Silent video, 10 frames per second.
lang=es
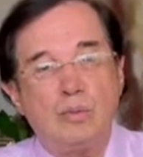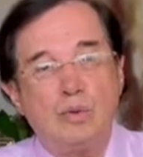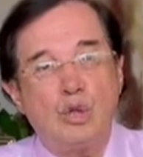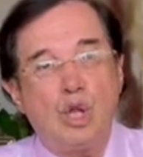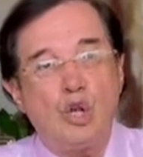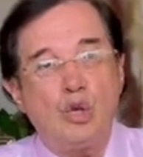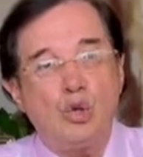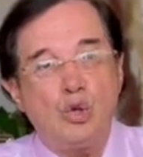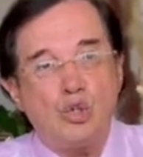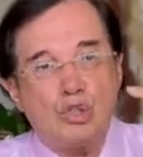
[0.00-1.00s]
del
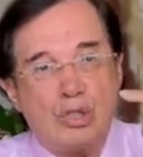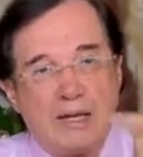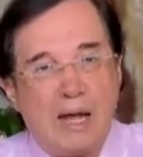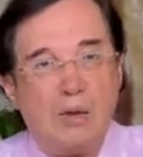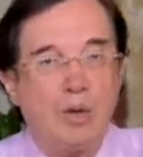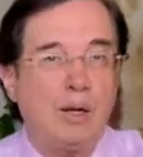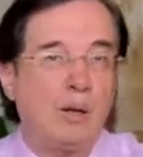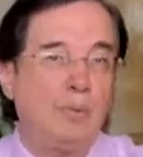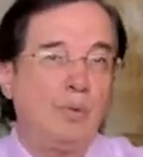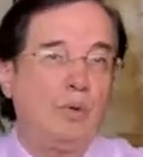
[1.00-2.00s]
Senado de la
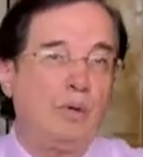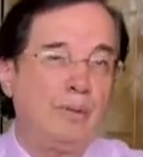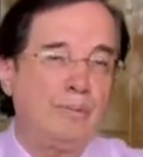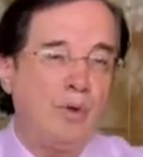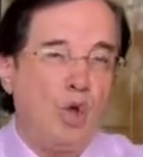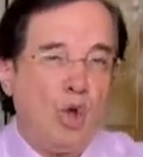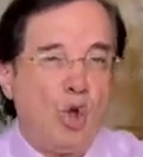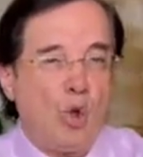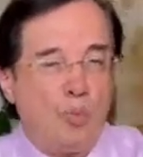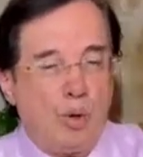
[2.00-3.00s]
República.
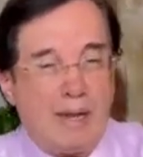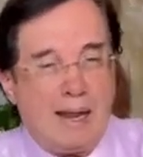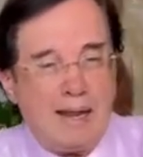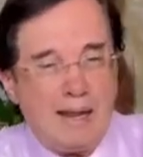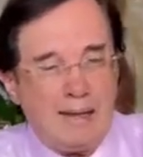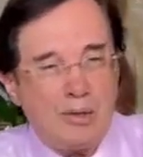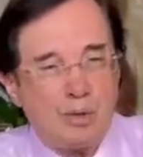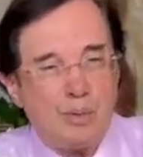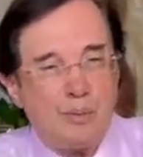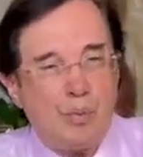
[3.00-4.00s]
Pues la ley de
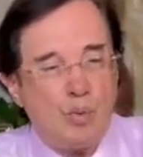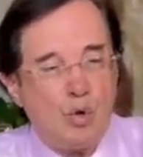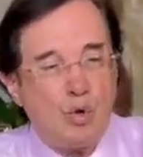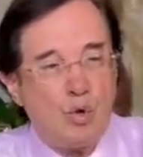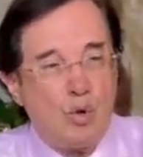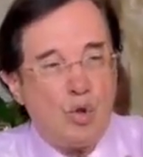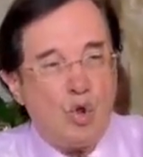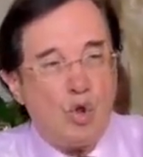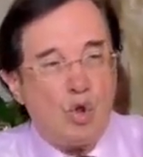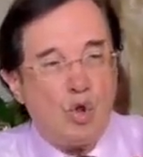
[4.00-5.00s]
orden público
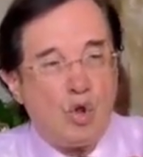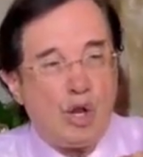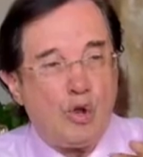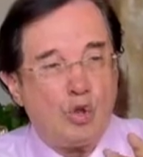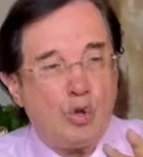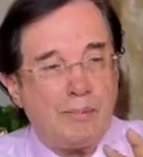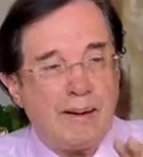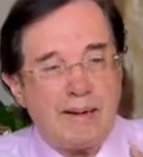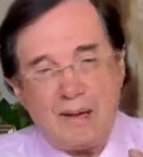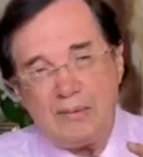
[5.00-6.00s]
creó dos
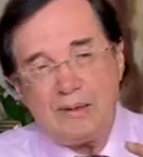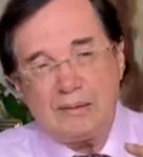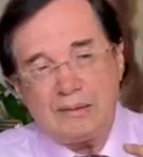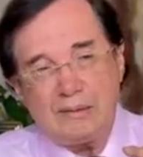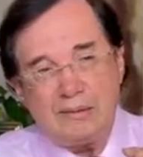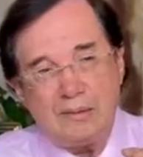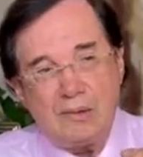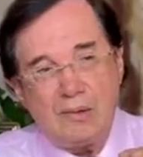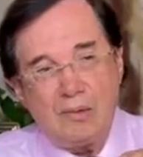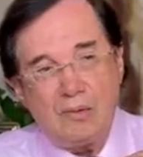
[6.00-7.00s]
variables.
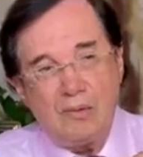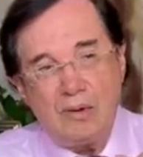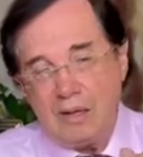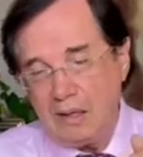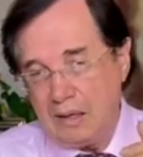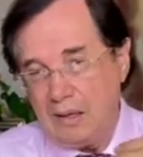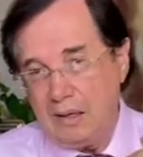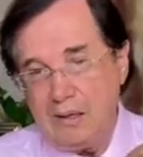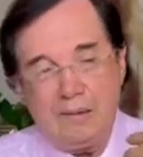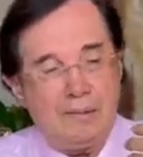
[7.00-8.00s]
Una de
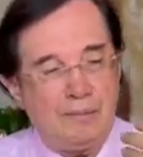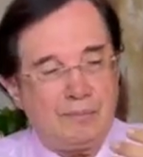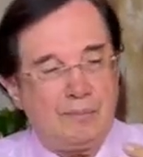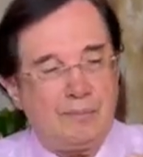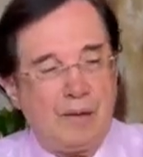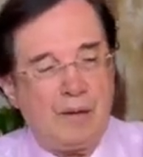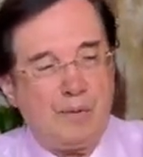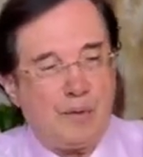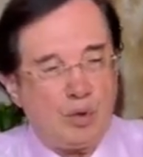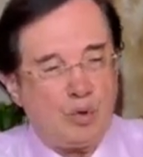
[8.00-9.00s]
que en
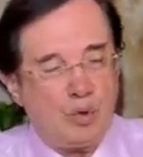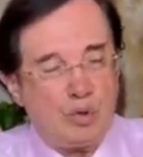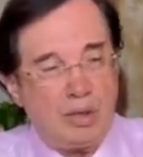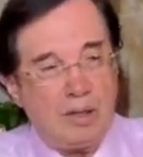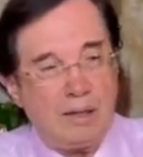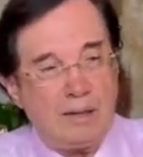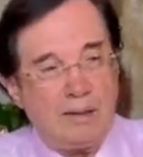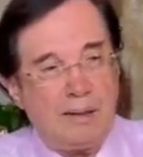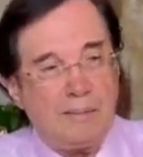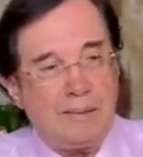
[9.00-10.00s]
efecto se
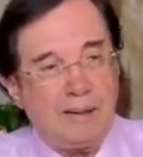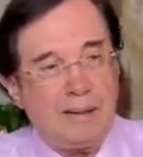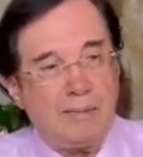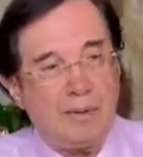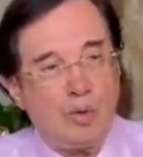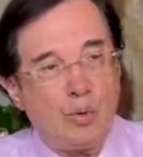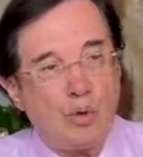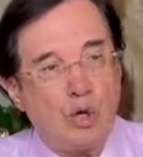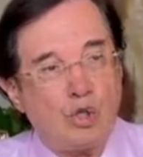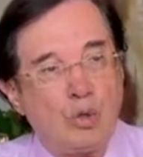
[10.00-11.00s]
interviniera por el
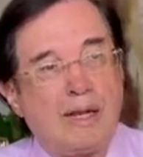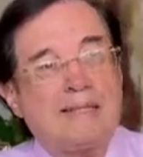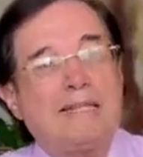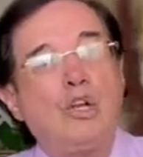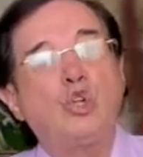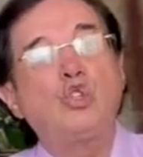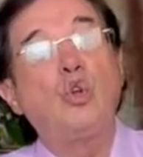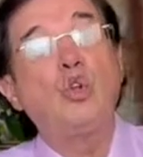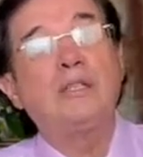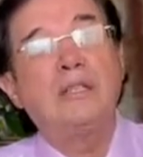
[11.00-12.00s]
gobierno nacional si lo
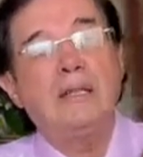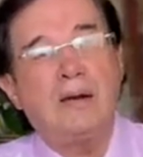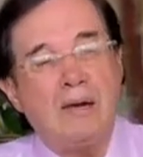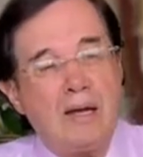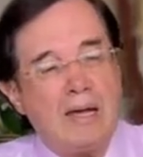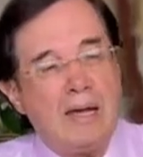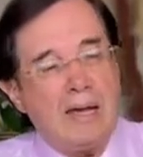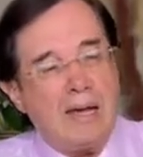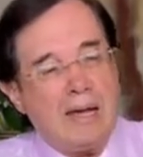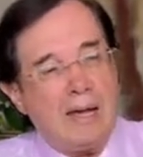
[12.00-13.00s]
solicitaba
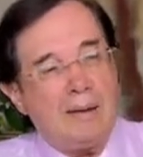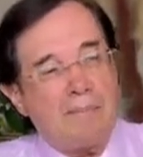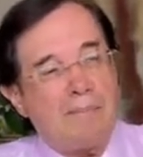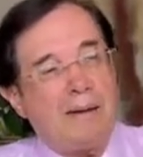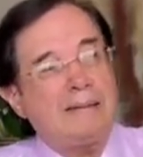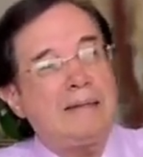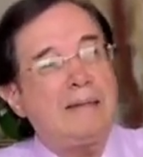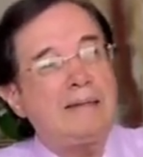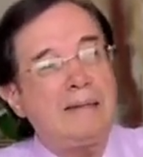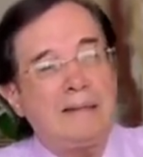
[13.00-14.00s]
el
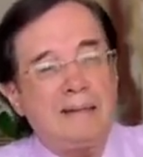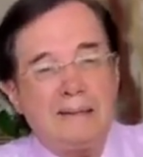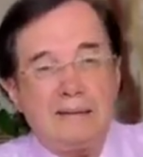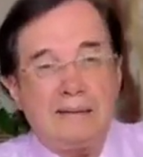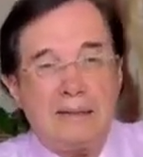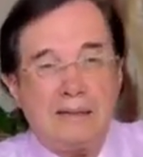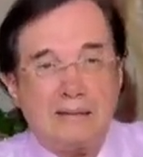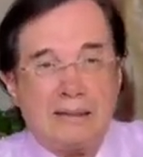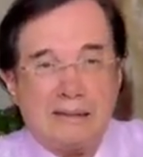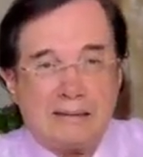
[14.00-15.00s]
presidente del
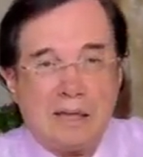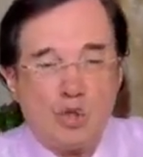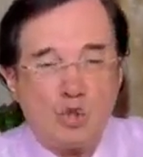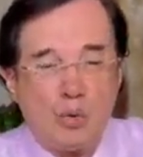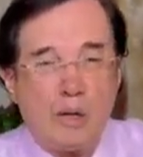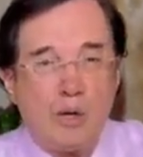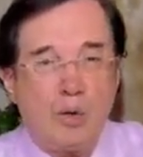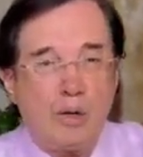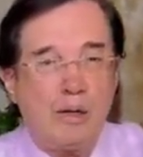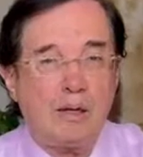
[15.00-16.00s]
Estado
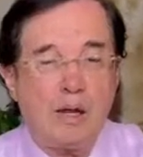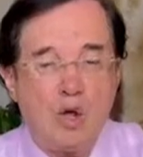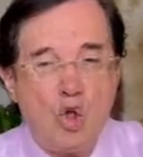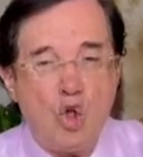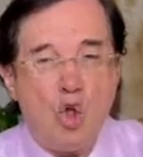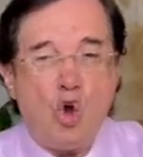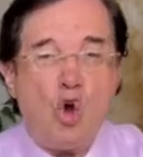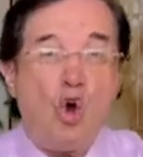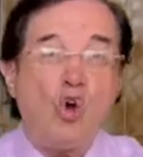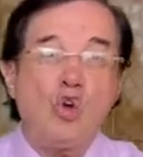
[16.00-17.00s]
soberano en guerra.
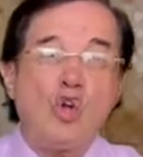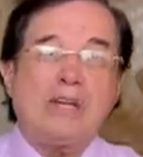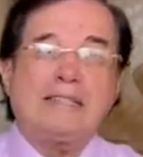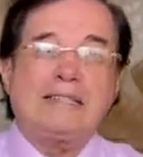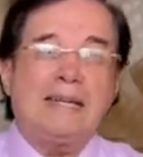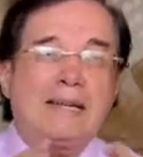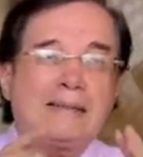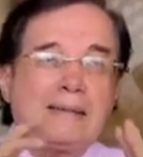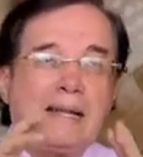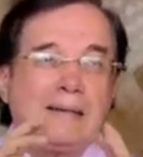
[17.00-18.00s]
O si
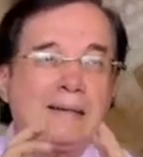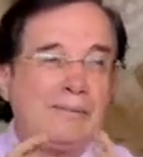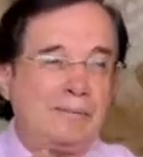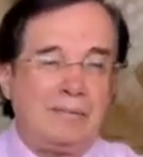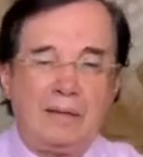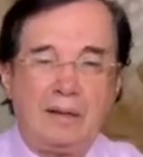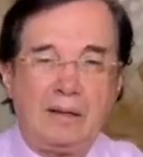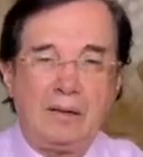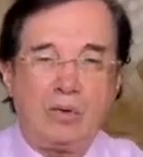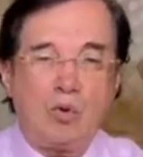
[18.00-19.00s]
era tan
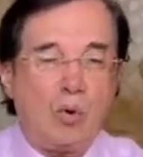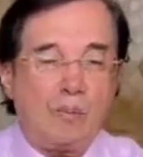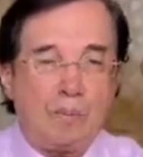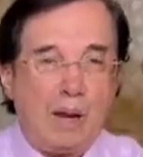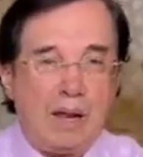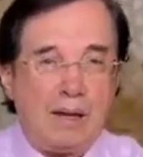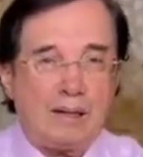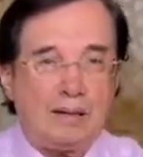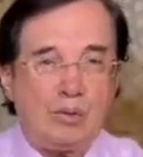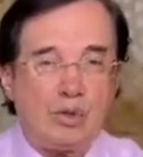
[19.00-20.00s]
compleja
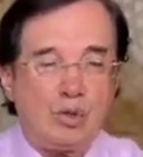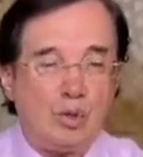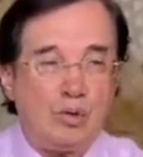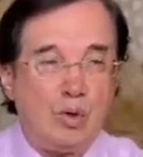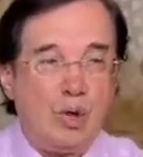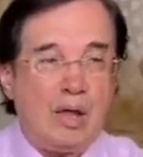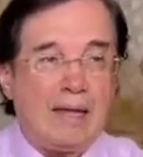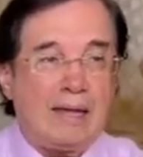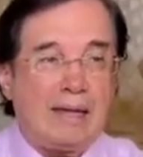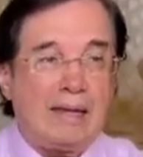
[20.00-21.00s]
la situación
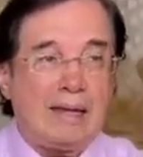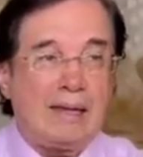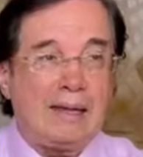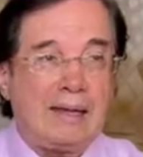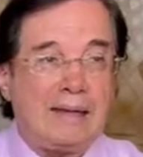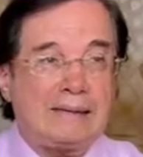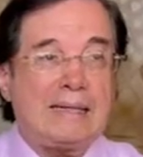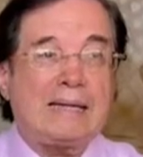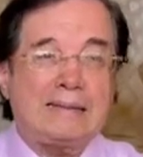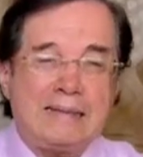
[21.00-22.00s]
que
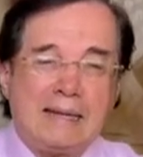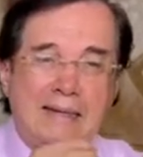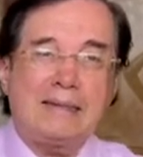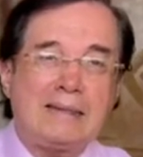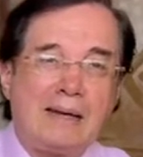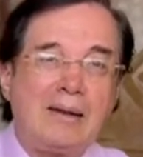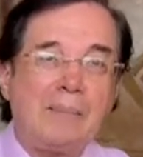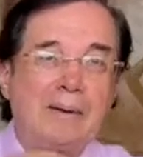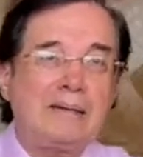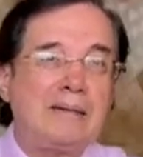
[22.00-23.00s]
se hacía necesaria
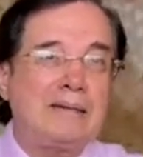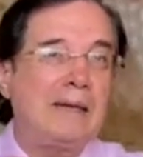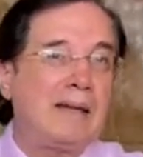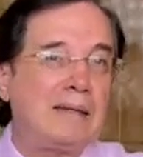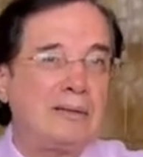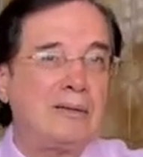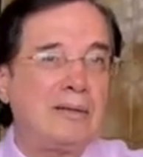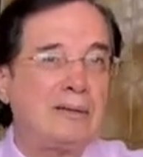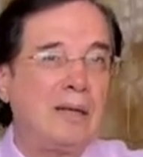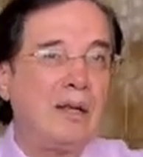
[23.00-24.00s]
la presencia del Ejército
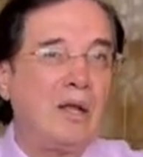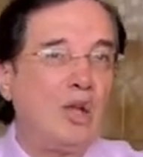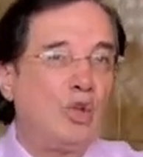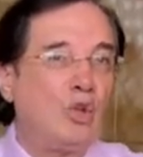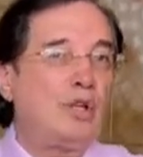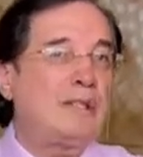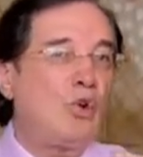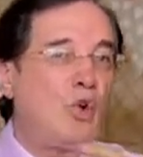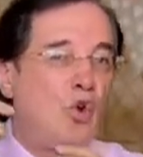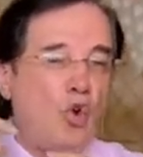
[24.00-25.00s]
Nacional. Entonces,
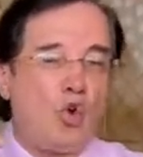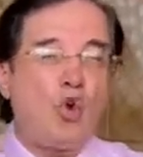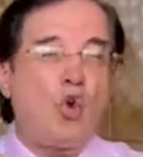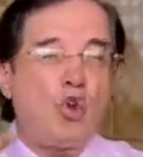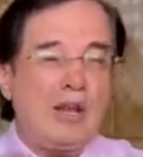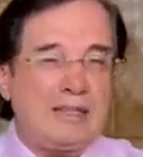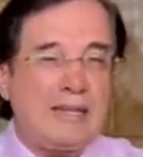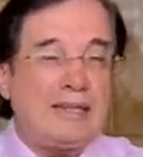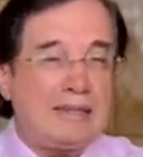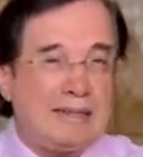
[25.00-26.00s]
con
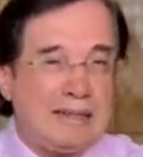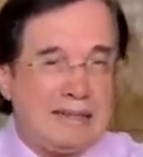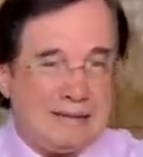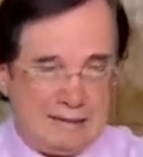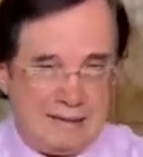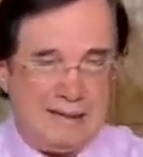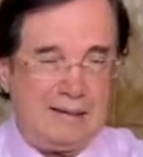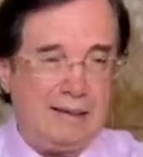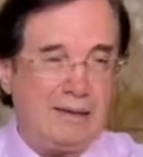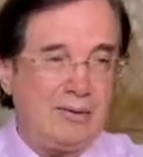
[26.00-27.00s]
ese
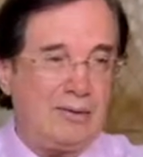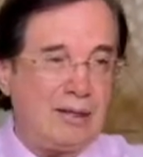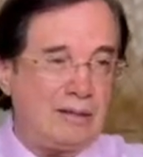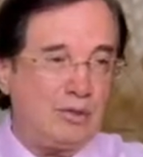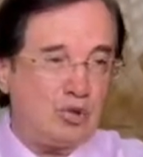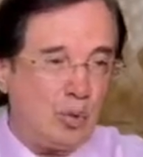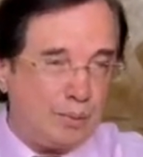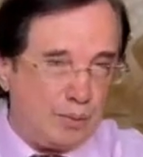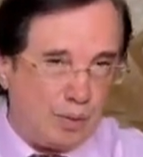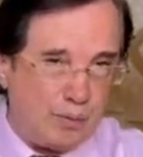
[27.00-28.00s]
esguince y con ese
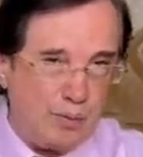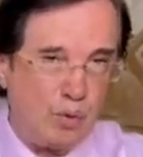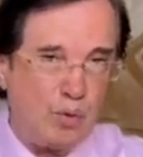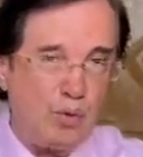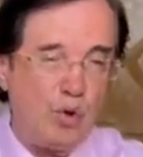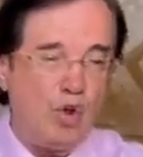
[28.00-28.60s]
subterfugio,